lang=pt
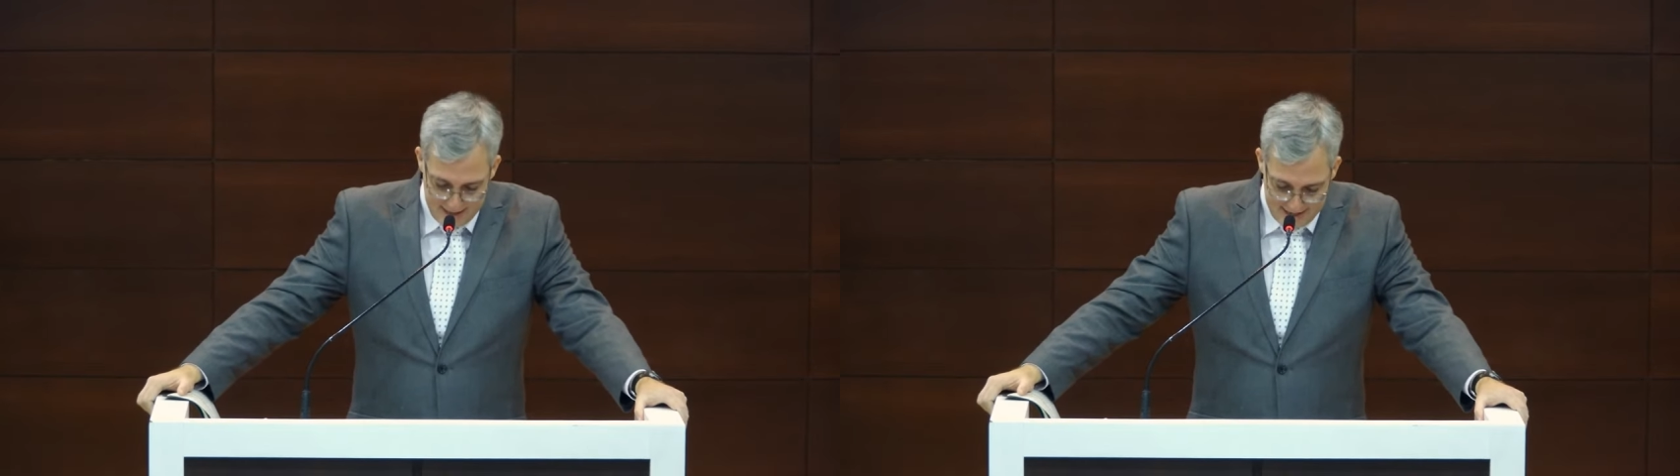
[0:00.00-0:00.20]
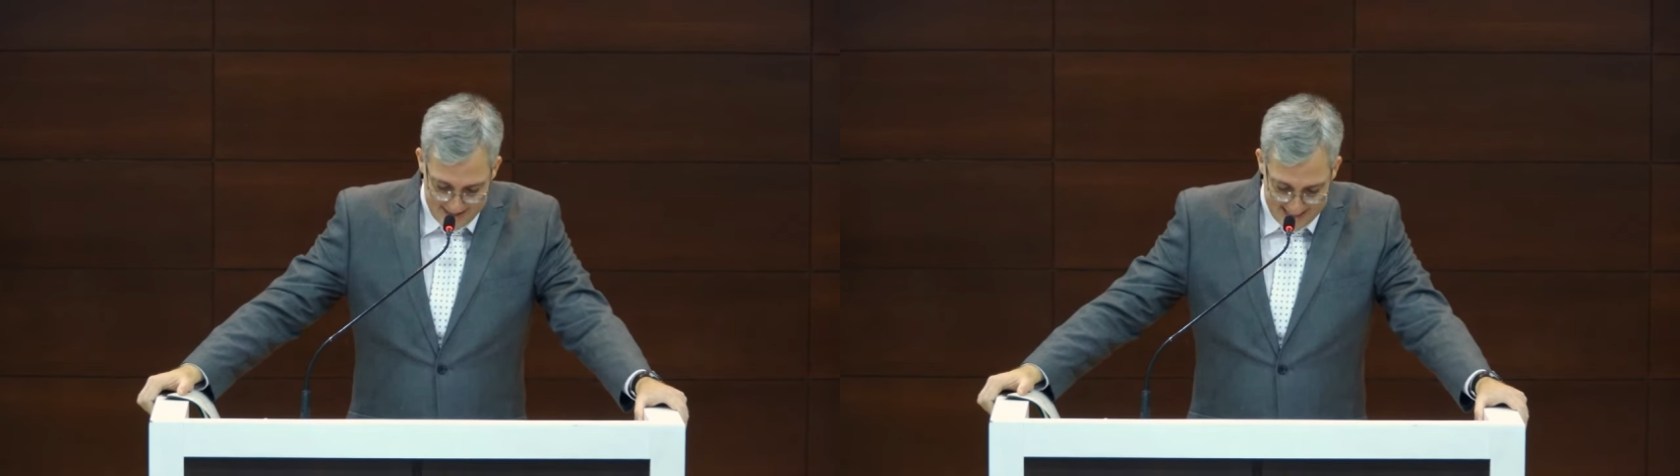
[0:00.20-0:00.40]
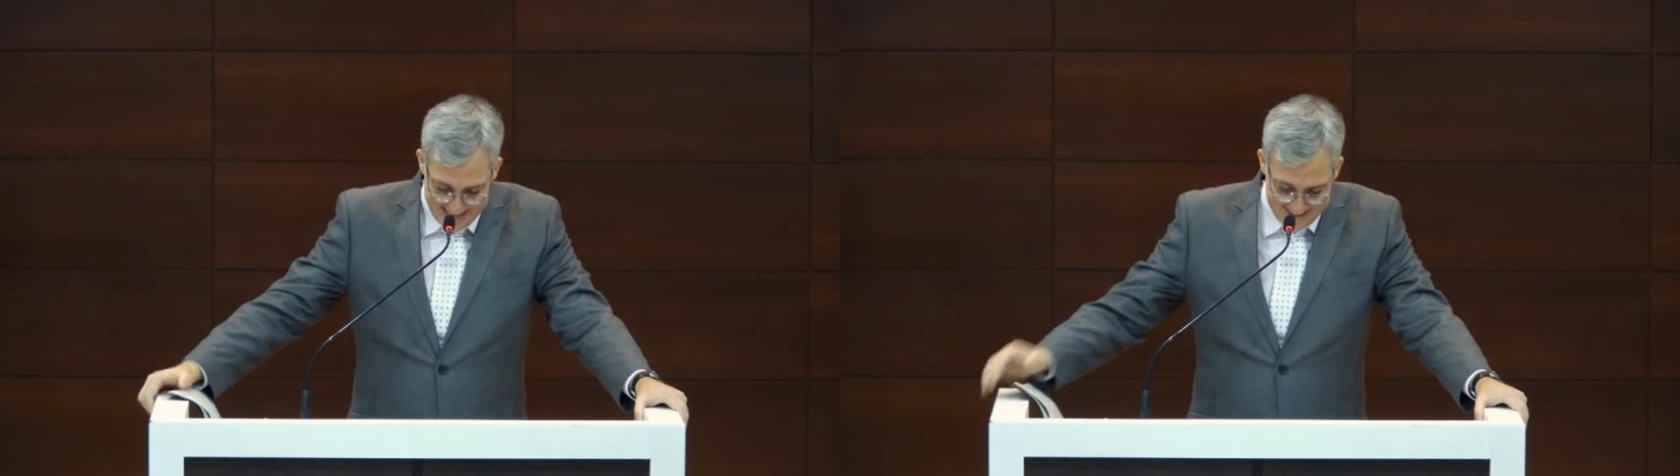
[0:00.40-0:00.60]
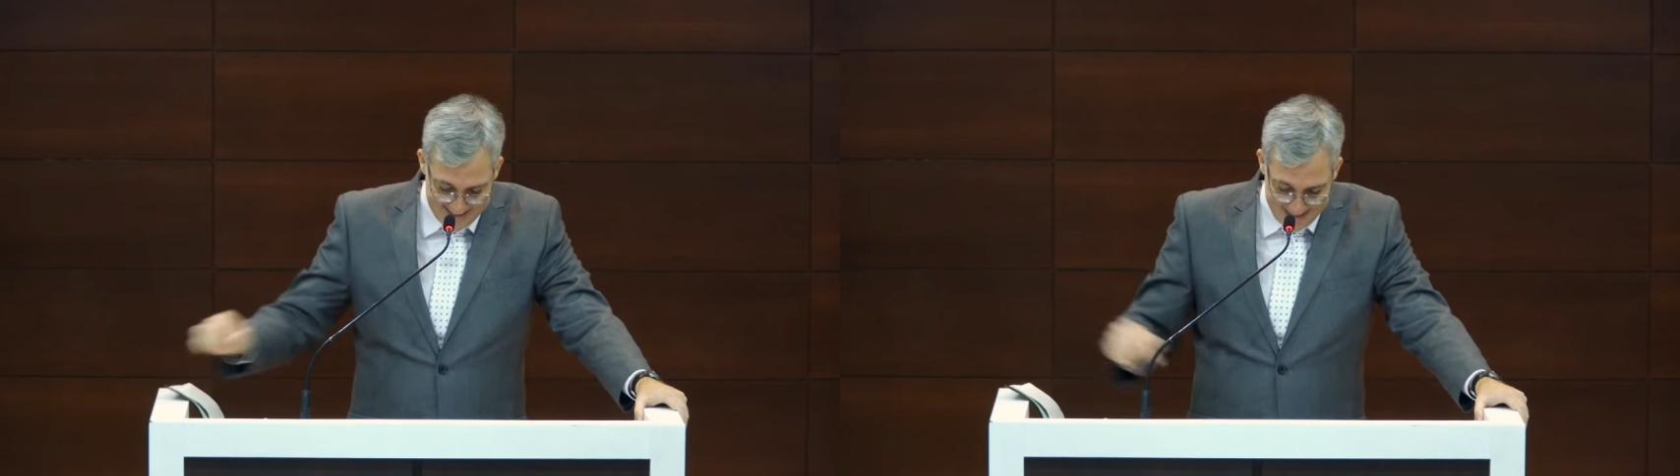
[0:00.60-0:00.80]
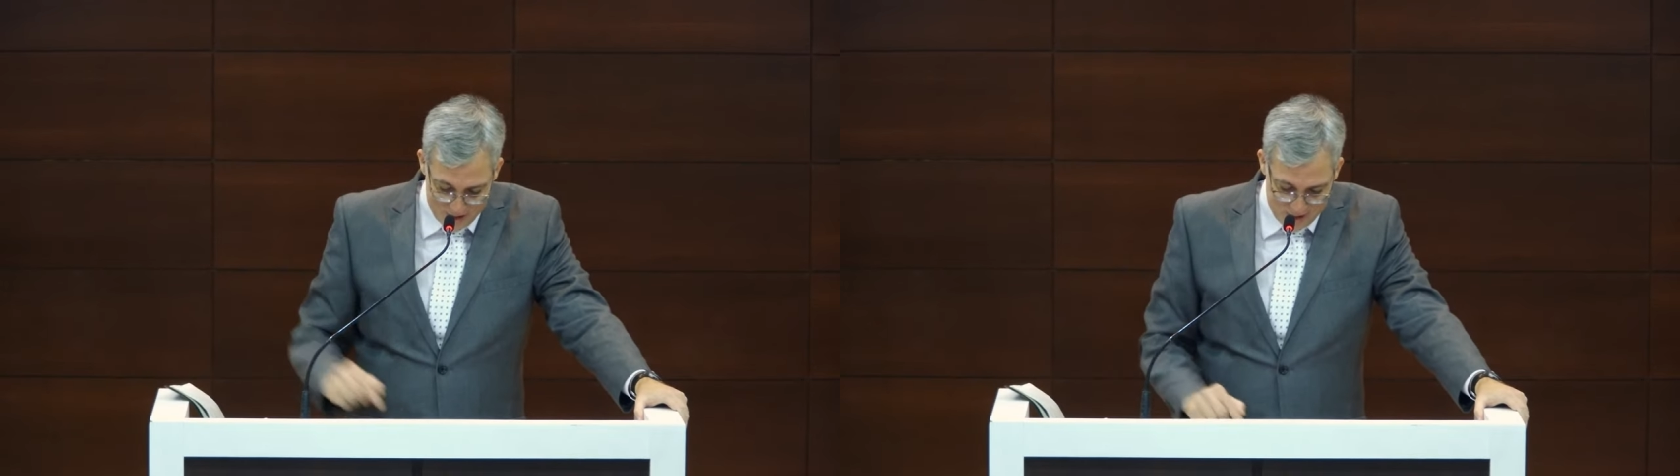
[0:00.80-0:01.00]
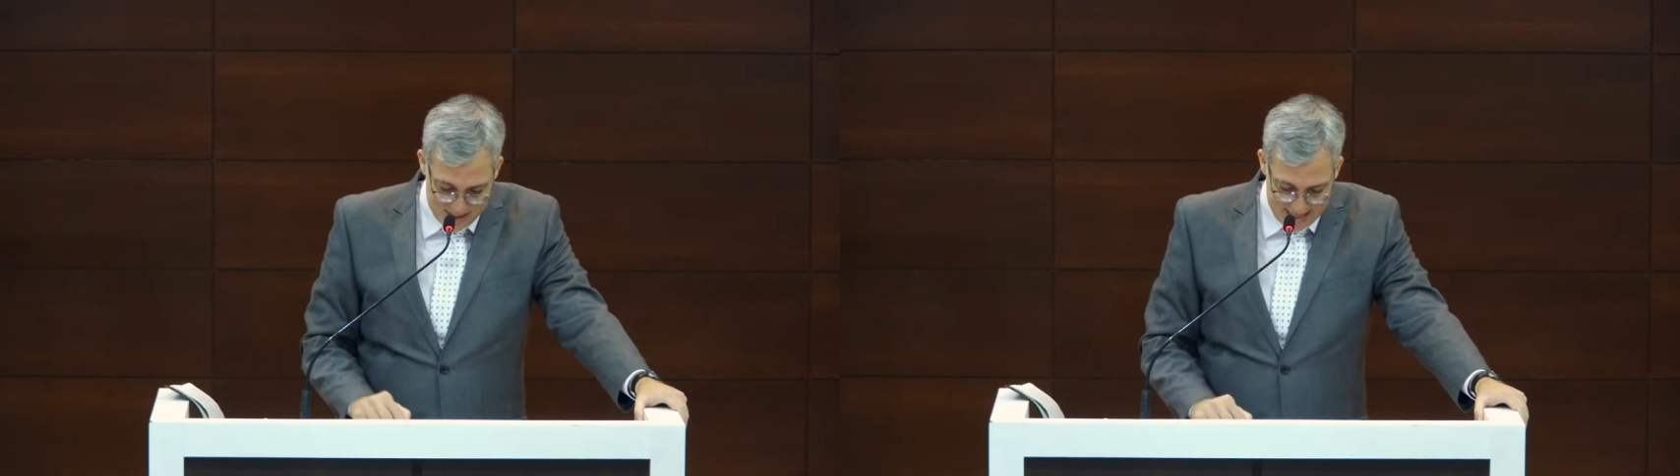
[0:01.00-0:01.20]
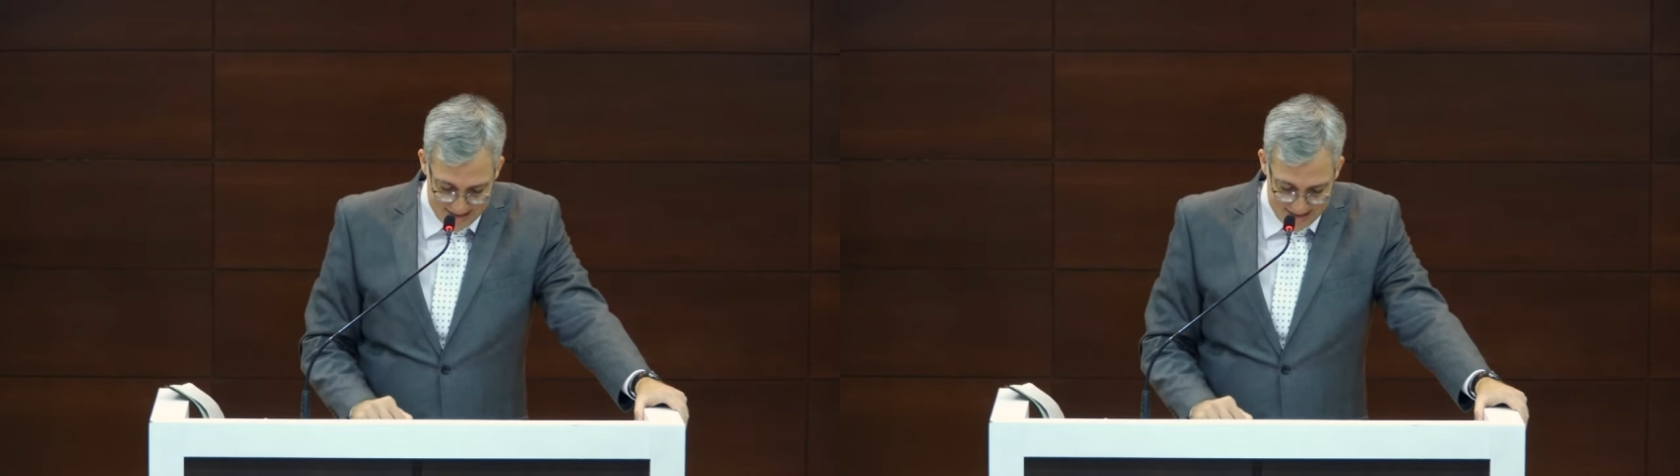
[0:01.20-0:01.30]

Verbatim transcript: interessante que a